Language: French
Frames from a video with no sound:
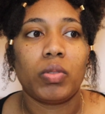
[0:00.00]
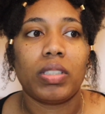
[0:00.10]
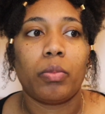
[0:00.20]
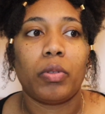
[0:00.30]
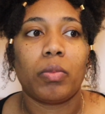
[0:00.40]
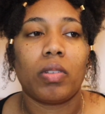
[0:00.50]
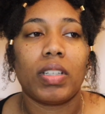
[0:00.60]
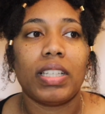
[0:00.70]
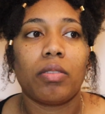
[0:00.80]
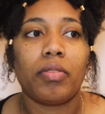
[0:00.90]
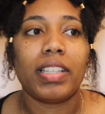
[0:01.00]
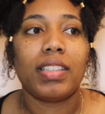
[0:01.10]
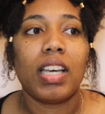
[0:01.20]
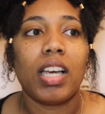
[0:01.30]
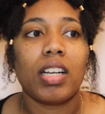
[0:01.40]
Tout simplement. Et en
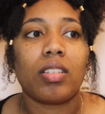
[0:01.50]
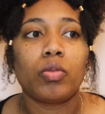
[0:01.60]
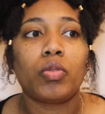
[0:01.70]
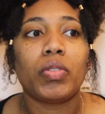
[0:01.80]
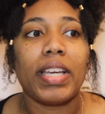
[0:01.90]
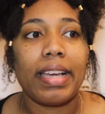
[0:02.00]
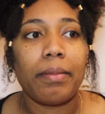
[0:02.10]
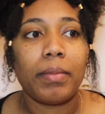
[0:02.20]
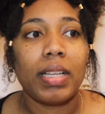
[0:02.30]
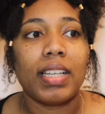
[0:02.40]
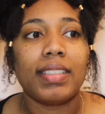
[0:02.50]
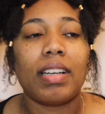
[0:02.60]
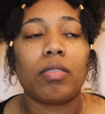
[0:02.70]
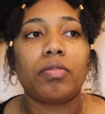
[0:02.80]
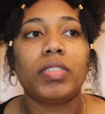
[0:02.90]
fait, quand tu aimes,
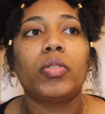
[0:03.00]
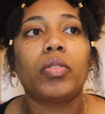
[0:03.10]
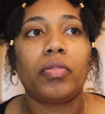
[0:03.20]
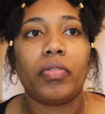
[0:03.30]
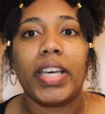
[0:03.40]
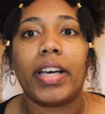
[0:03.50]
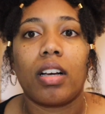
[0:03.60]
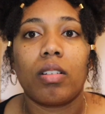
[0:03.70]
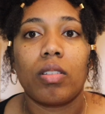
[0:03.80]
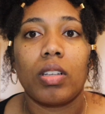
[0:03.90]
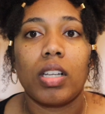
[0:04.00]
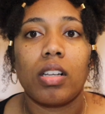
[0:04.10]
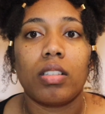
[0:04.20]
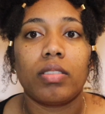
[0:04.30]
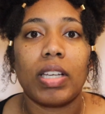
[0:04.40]
tu as envie de faire
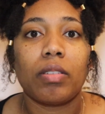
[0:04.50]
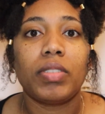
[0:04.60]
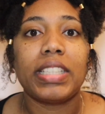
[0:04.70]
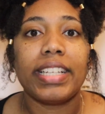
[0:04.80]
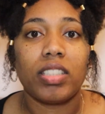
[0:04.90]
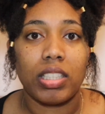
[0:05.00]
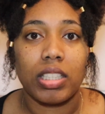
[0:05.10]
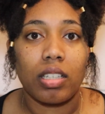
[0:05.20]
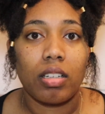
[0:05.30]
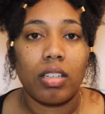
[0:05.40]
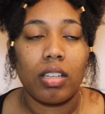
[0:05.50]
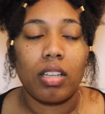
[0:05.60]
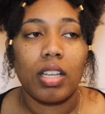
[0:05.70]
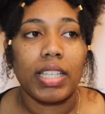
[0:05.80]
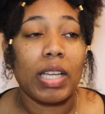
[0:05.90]
t'as envie d'agir.
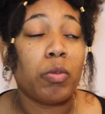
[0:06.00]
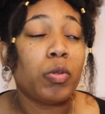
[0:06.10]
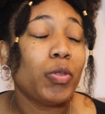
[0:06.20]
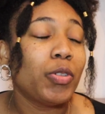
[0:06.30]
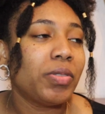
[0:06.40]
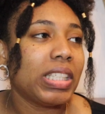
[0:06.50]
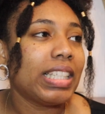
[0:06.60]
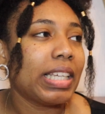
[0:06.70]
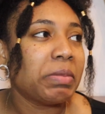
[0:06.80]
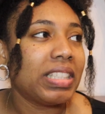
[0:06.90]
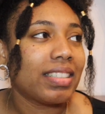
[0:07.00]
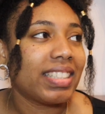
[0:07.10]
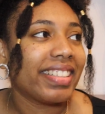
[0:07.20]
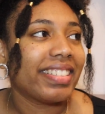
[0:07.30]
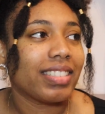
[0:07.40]
Il y a beaucoup de filles qui aiment
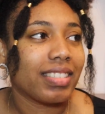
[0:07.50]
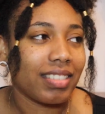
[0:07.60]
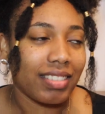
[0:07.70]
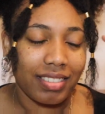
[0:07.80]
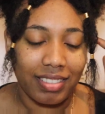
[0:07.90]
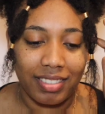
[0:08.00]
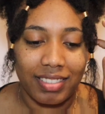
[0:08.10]
dire ça. Hein, euh.